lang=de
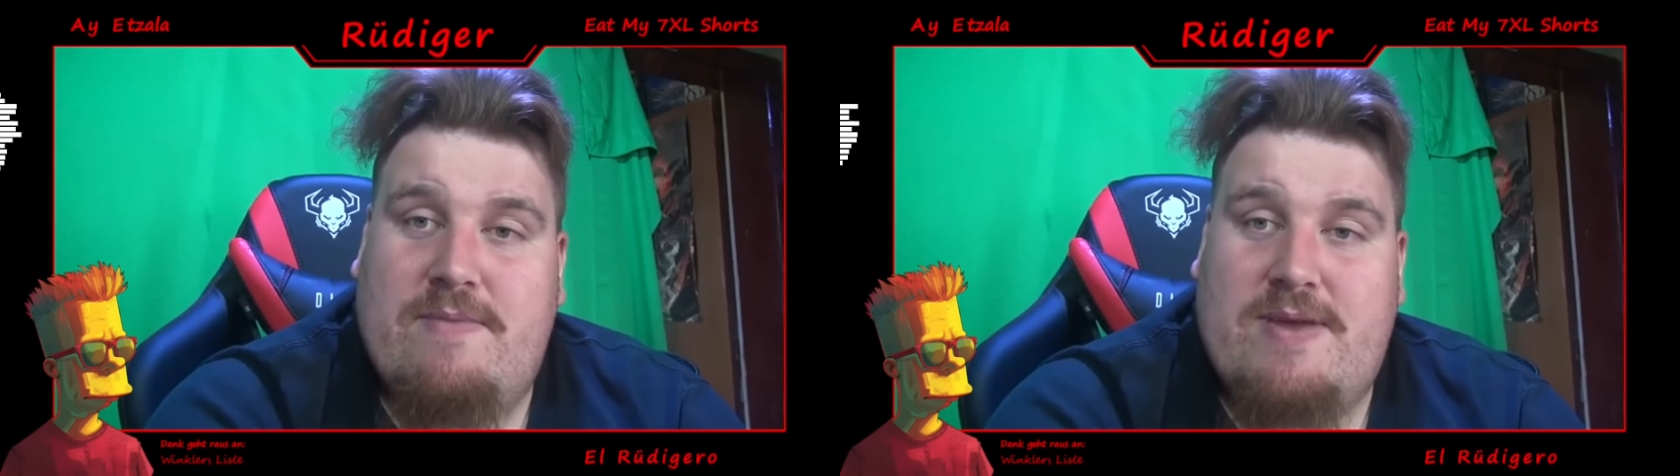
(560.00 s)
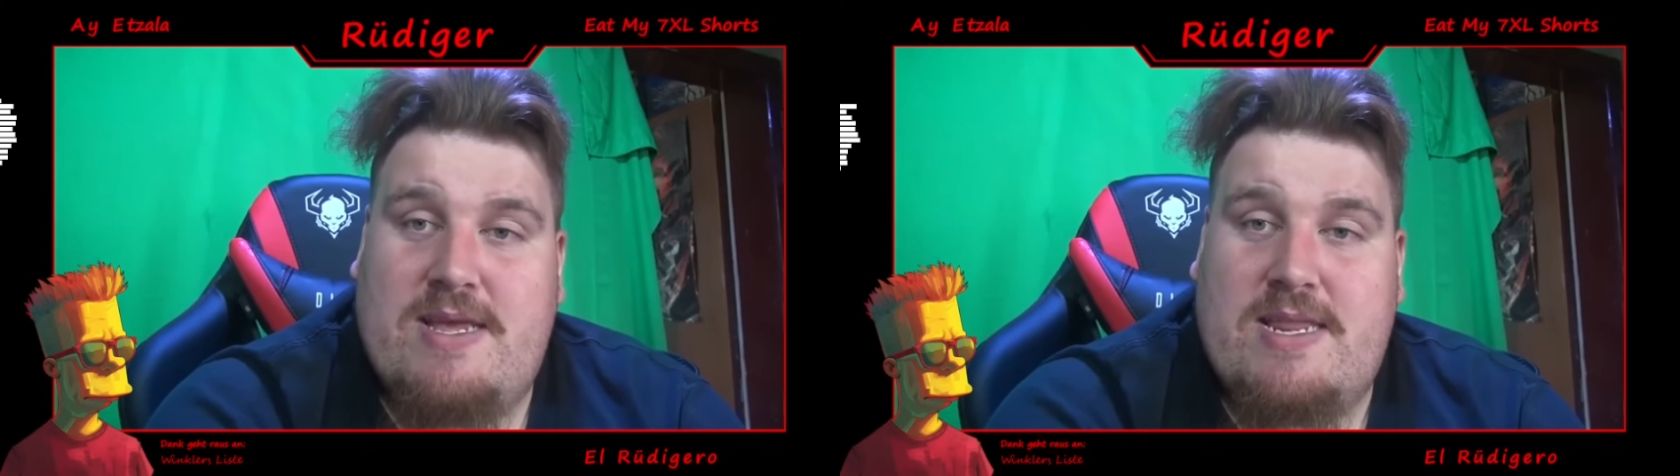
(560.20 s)

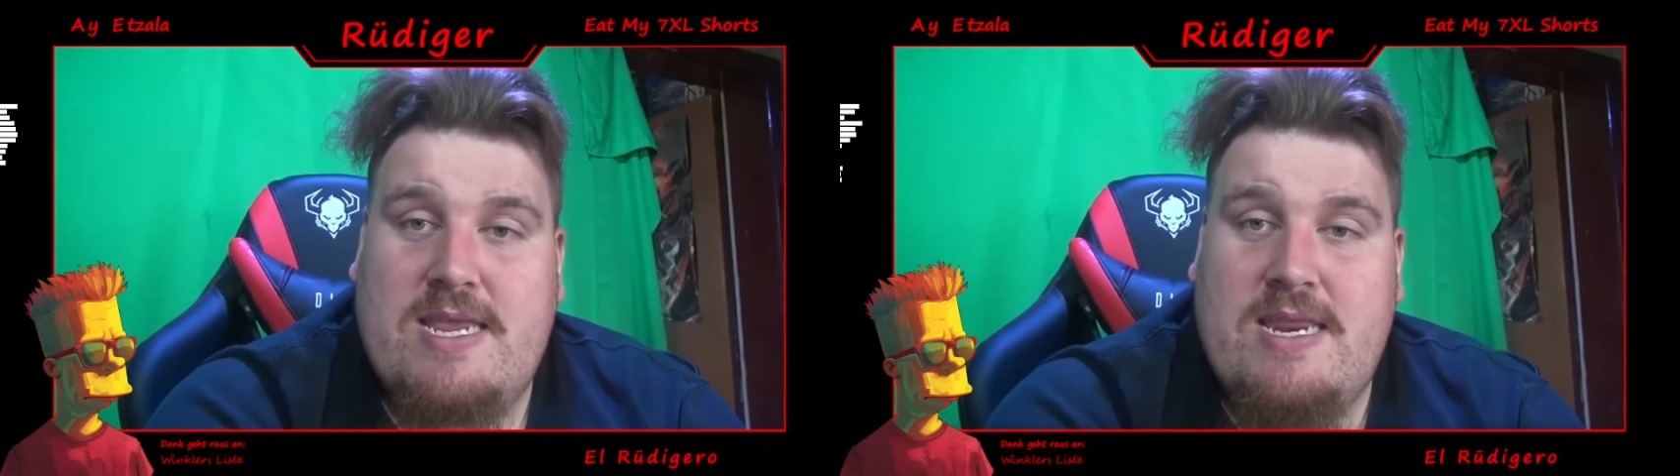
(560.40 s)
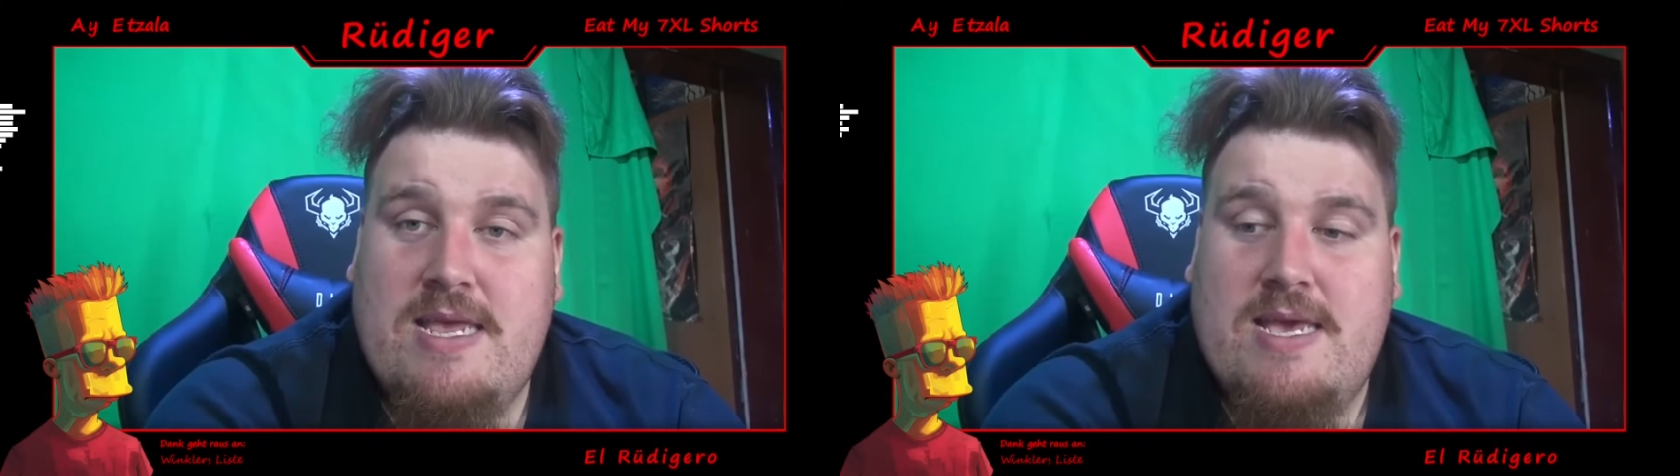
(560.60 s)
bei
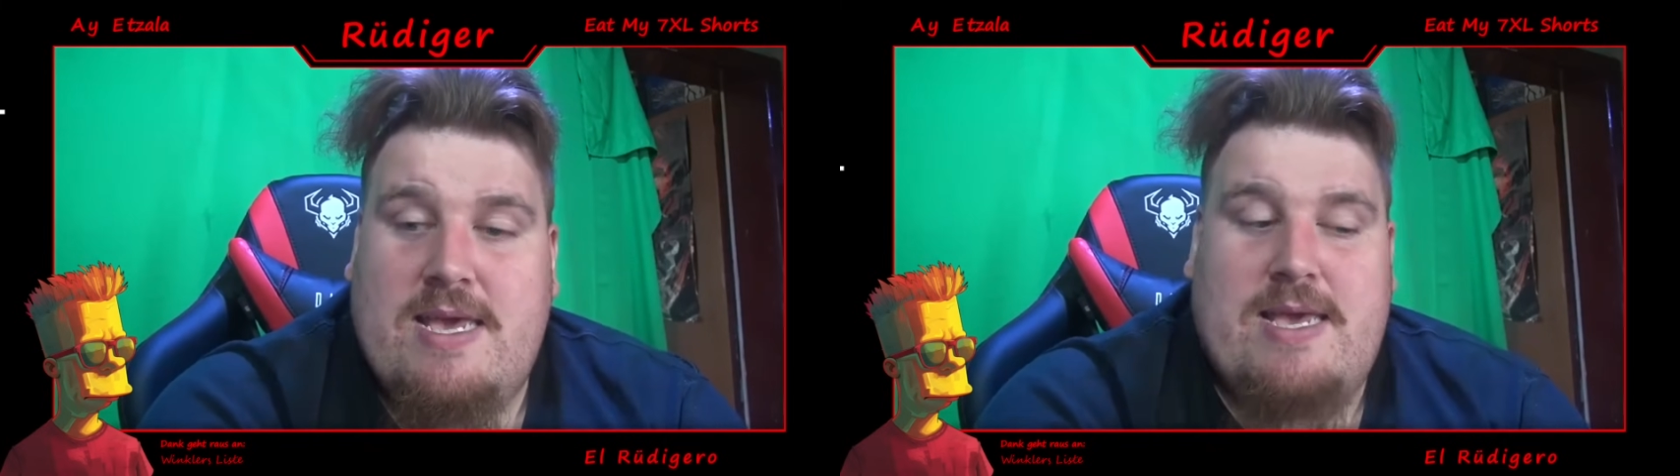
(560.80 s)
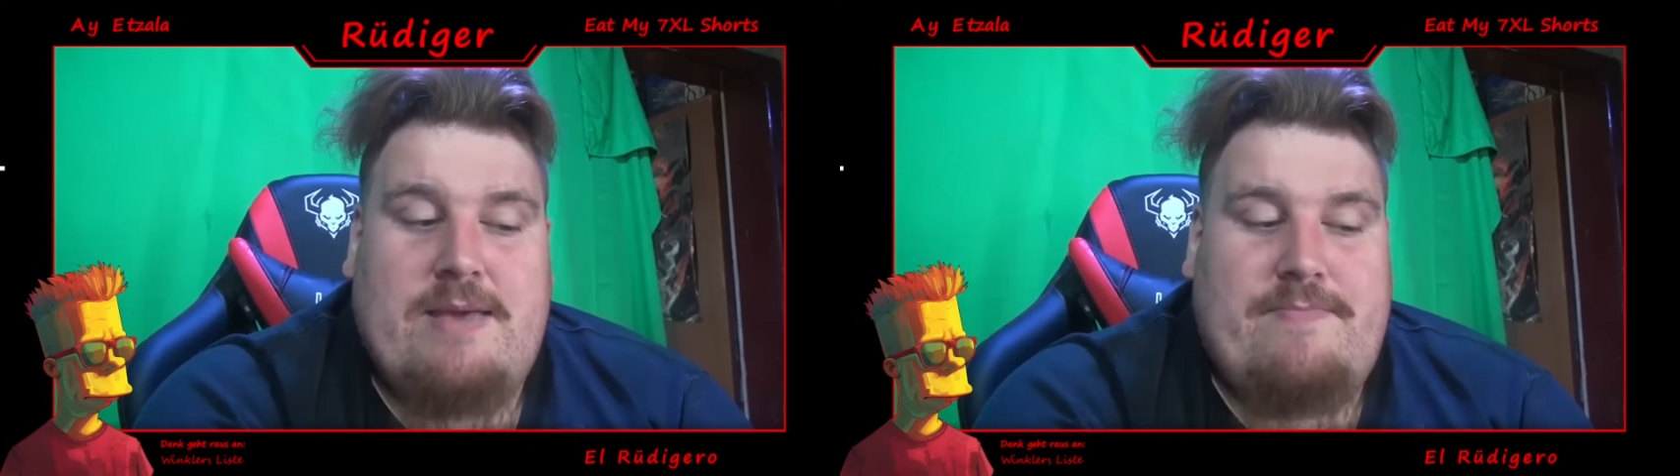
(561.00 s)
Batterien.
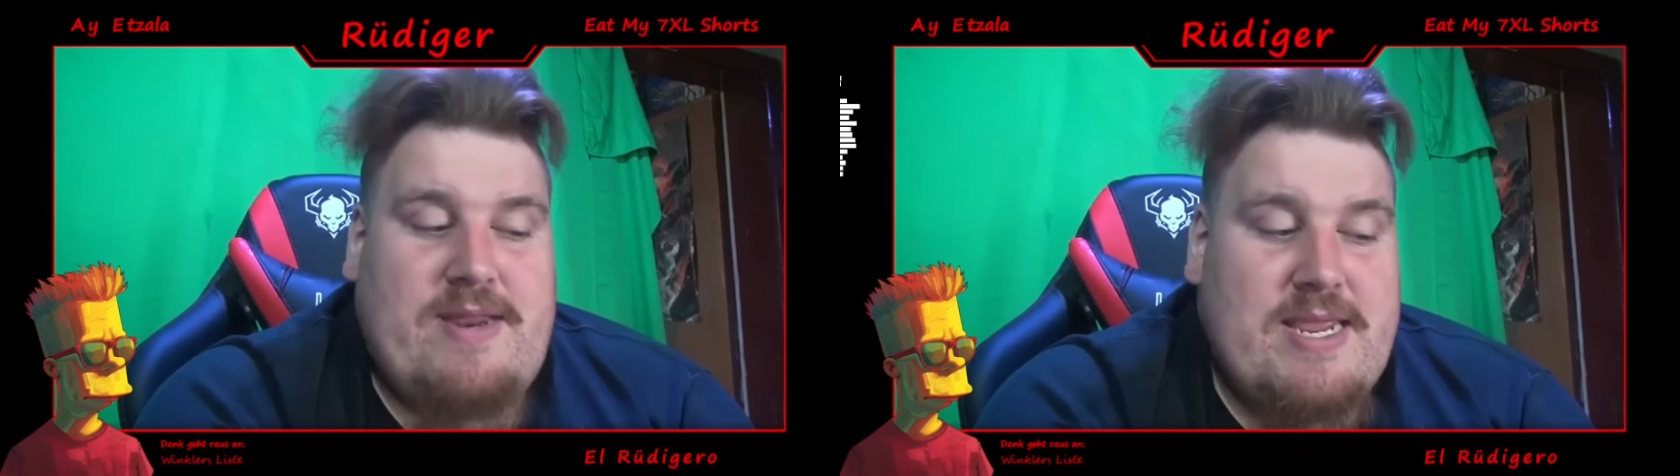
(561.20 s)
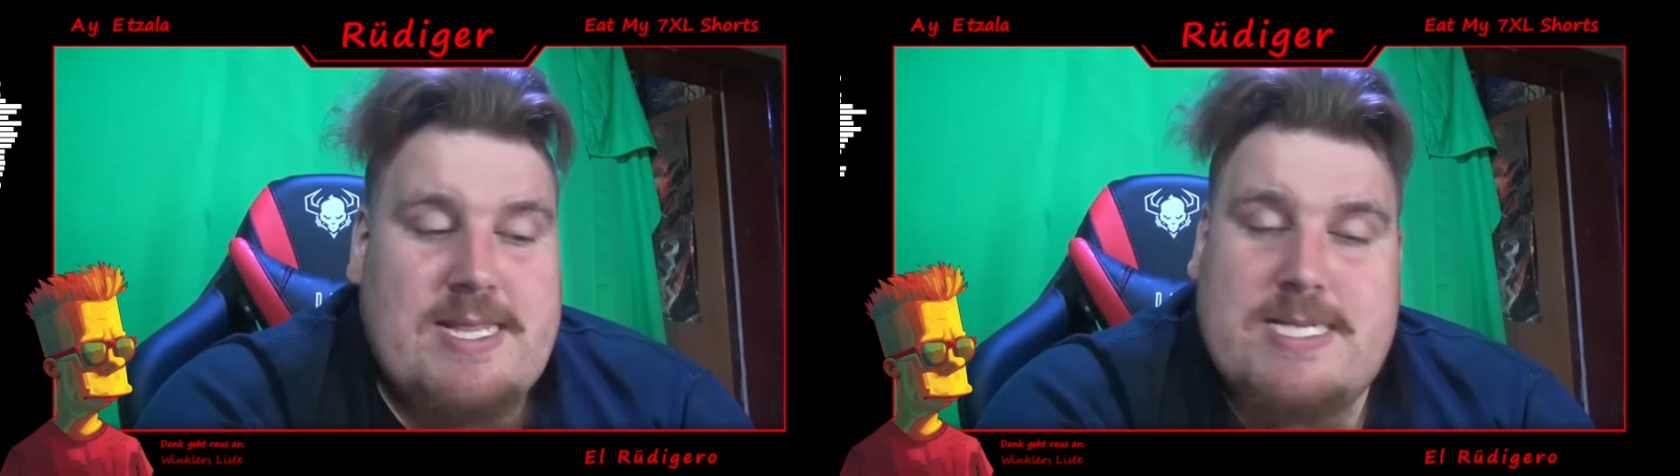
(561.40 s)

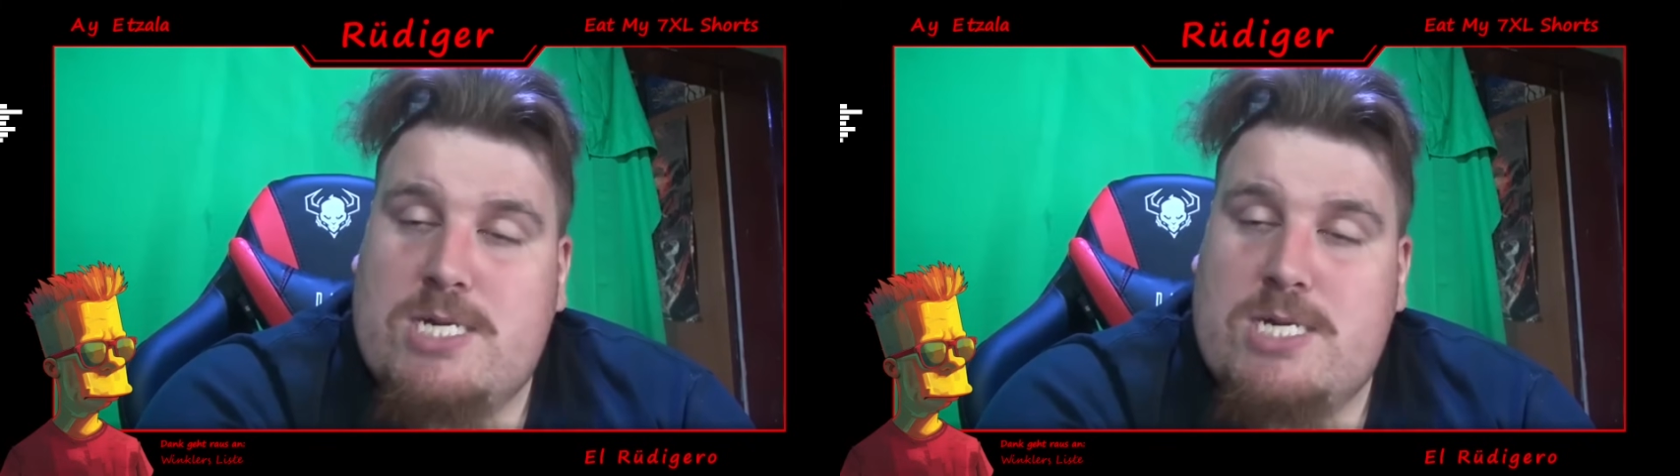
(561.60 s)
Batterien